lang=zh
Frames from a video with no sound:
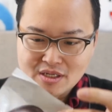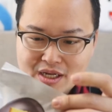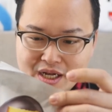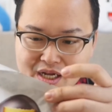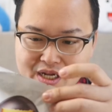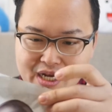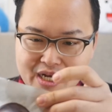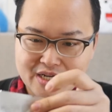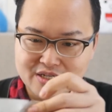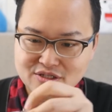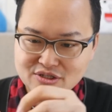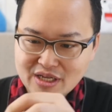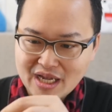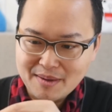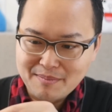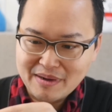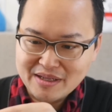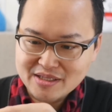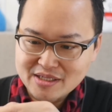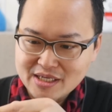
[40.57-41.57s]
它开的时候还
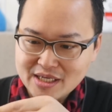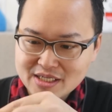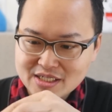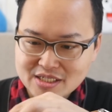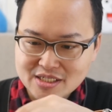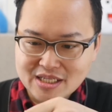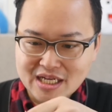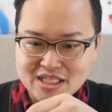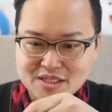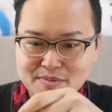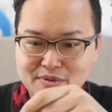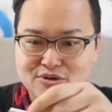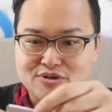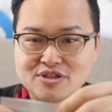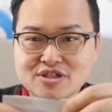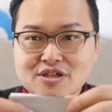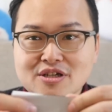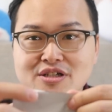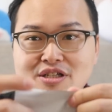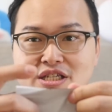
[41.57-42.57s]
蛮贴心，它这边有
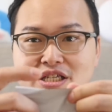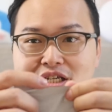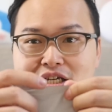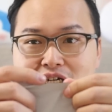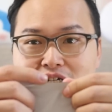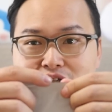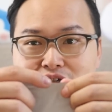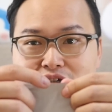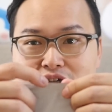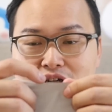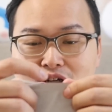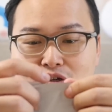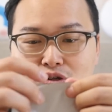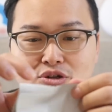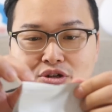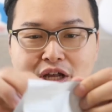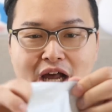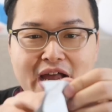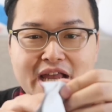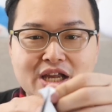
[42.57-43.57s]
设计一个就是
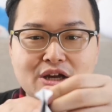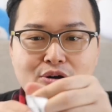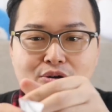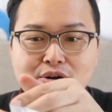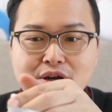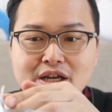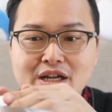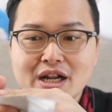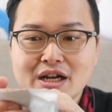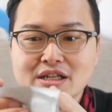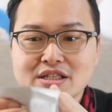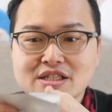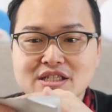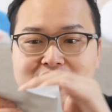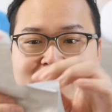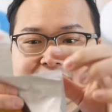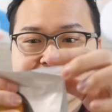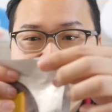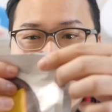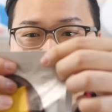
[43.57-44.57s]
开口可以让你直
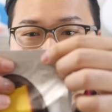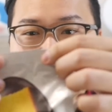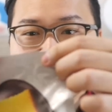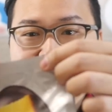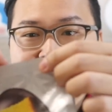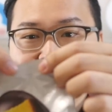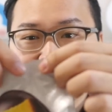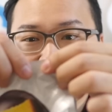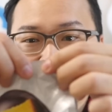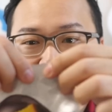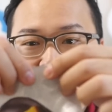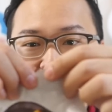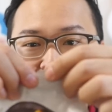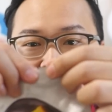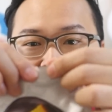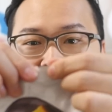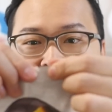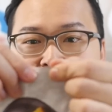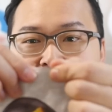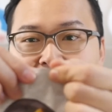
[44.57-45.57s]
接撕开
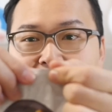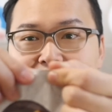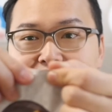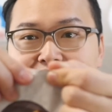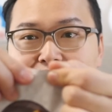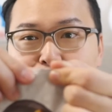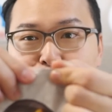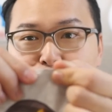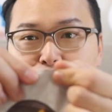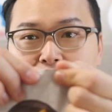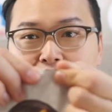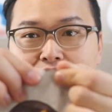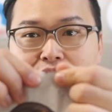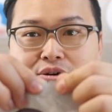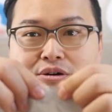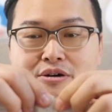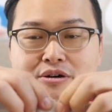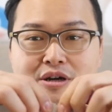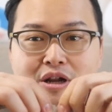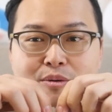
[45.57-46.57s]
的一个小缺口。
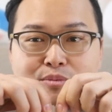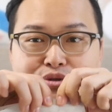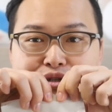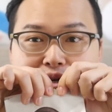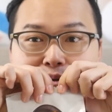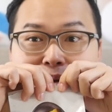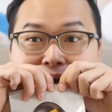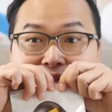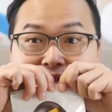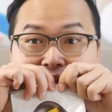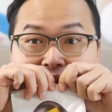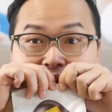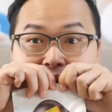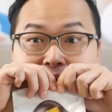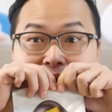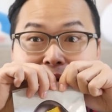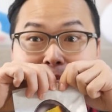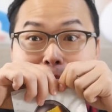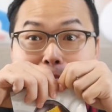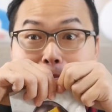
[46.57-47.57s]
那我们就要把它打开
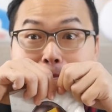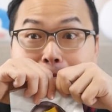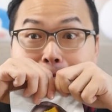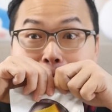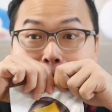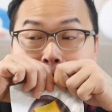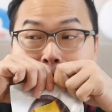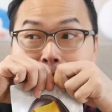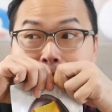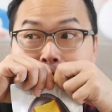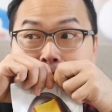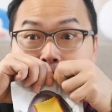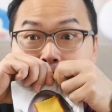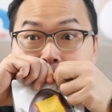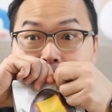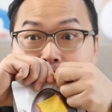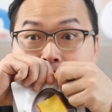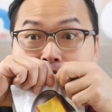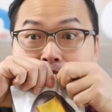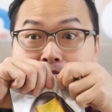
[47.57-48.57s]
吧。
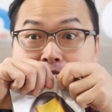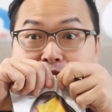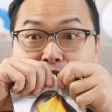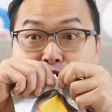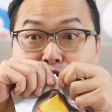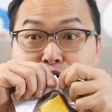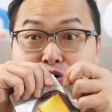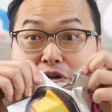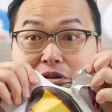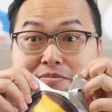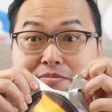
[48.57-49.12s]
喂，